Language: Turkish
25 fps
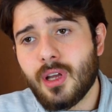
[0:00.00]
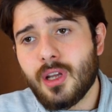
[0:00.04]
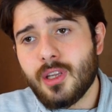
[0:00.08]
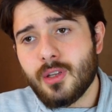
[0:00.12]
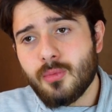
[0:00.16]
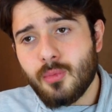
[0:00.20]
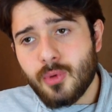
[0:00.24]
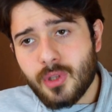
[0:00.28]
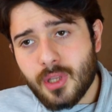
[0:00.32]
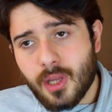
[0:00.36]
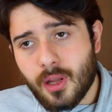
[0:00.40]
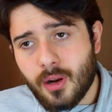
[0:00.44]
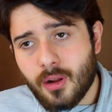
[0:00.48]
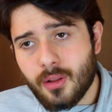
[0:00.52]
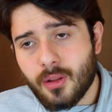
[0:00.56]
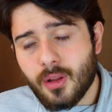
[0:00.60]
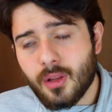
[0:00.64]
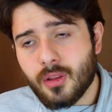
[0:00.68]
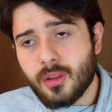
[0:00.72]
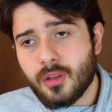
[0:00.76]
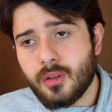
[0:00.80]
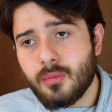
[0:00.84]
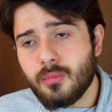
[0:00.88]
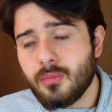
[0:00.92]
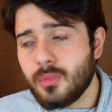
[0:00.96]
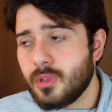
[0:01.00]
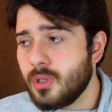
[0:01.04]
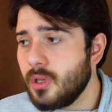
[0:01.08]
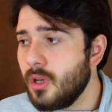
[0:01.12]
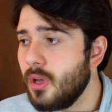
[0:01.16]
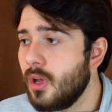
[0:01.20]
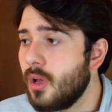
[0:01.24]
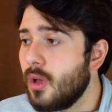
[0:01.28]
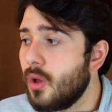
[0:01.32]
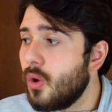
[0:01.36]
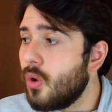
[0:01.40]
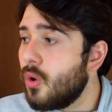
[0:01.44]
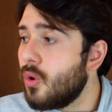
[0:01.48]
Sadece bir tane anlattığım bir
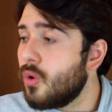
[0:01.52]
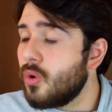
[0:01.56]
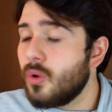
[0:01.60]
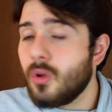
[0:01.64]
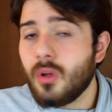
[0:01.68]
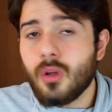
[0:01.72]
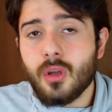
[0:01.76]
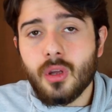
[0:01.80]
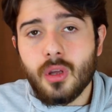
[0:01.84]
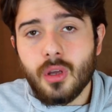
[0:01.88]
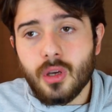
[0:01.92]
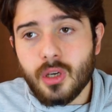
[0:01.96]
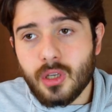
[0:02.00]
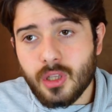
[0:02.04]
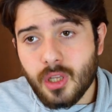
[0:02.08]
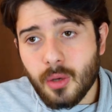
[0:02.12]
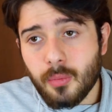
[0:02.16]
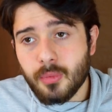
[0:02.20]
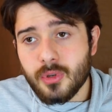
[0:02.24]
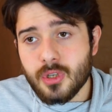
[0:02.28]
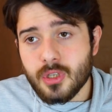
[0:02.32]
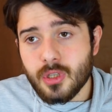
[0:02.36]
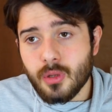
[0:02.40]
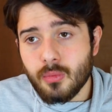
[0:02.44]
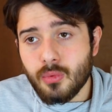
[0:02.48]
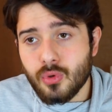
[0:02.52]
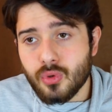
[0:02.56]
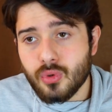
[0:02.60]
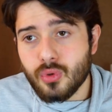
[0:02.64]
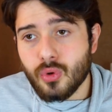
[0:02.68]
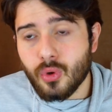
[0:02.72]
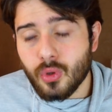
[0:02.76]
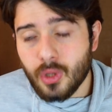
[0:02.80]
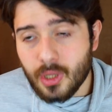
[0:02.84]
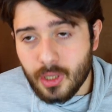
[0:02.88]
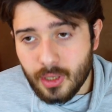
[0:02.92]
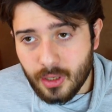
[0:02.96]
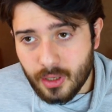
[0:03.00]
şey. E, e, kitap içinde bir
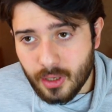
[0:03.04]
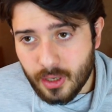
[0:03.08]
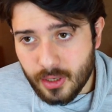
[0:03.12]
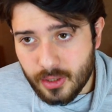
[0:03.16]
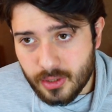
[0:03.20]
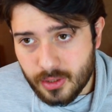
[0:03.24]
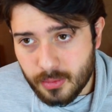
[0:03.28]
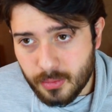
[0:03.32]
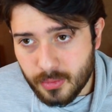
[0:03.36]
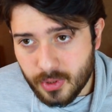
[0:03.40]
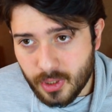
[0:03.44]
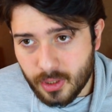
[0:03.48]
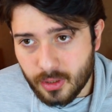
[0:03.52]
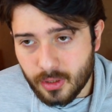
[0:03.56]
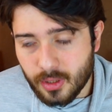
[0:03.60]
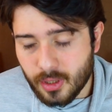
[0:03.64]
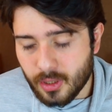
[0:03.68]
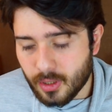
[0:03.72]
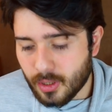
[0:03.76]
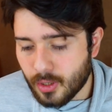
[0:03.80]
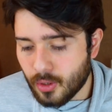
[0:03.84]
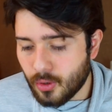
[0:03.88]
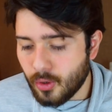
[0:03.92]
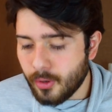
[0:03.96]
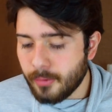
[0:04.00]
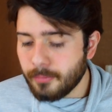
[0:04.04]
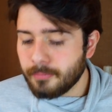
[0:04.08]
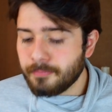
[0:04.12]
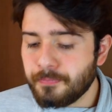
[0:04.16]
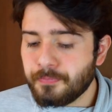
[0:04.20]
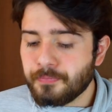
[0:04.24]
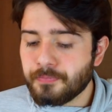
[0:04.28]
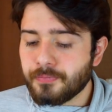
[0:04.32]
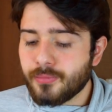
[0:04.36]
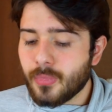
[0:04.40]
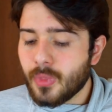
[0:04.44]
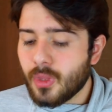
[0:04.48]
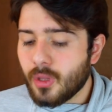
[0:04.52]
sürü olayla karşımıza denk geliyor.
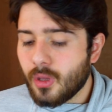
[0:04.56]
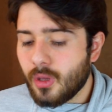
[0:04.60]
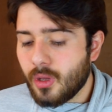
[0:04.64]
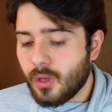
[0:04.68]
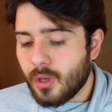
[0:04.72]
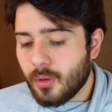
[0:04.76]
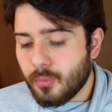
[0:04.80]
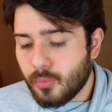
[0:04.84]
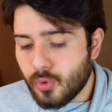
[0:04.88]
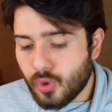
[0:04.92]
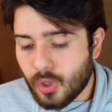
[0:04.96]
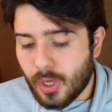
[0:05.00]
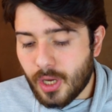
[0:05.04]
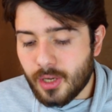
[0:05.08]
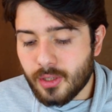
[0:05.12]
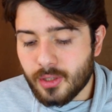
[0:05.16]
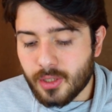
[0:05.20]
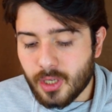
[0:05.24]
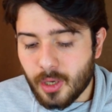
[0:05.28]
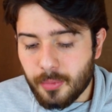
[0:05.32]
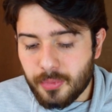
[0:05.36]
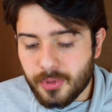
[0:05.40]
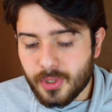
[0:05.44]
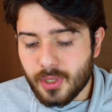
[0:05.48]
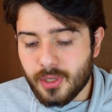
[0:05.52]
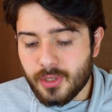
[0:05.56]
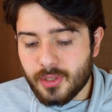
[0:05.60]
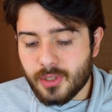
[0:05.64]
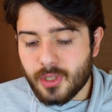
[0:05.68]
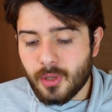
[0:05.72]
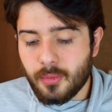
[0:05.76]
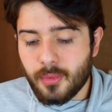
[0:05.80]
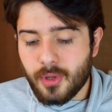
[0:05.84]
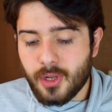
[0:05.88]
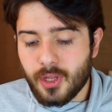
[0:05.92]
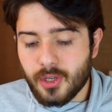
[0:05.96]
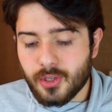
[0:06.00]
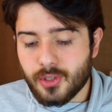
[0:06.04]
E, bu tarz kapital
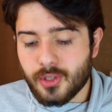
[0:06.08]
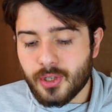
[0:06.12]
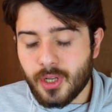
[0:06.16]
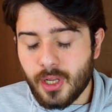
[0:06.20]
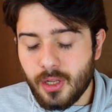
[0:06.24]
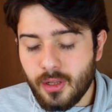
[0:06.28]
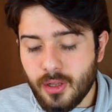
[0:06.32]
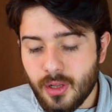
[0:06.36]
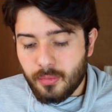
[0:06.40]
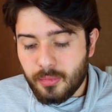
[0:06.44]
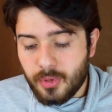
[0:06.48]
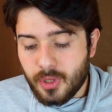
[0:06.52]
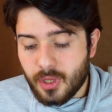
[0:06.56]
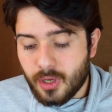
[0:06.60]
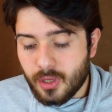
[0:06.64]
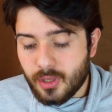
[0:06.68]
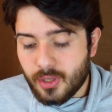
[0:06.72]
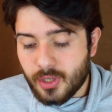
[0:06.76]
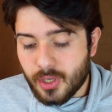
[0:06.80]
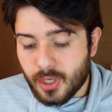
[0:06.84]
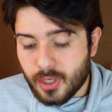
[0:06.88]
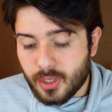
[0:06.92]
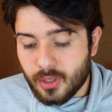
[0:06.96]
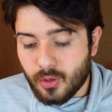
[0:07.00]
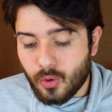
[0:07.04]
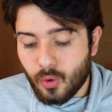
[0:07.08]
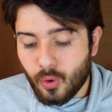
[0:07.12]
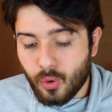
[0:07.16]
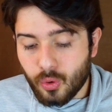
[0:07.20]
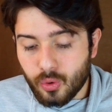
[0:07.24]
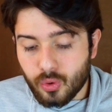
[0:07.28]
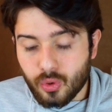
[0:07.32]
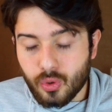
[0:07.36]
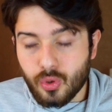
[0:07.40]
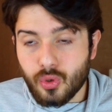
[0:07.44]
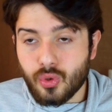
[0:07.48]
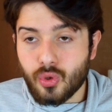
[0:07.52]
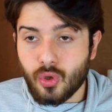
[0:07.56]
sistemi eleştiren bir yanı
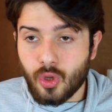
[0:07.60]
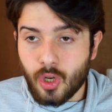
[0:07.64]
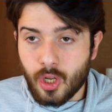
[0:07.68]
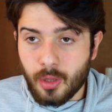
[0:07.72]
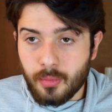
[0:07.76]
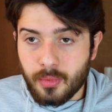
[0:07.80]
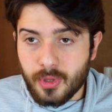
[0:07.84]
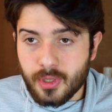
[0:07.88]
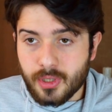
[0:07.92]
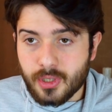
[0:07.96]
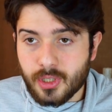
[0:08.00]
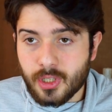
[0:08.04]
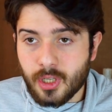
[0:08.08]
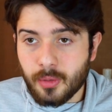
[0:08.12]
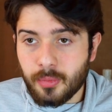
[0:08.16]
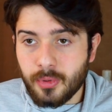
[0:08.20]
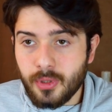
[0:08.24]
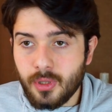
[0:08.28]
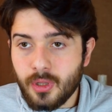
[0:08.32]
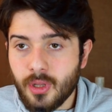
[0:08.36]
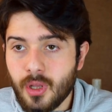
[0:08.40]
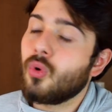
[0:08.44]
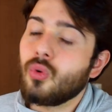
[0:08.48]
olduğunu söyleyebiliriz kitabın.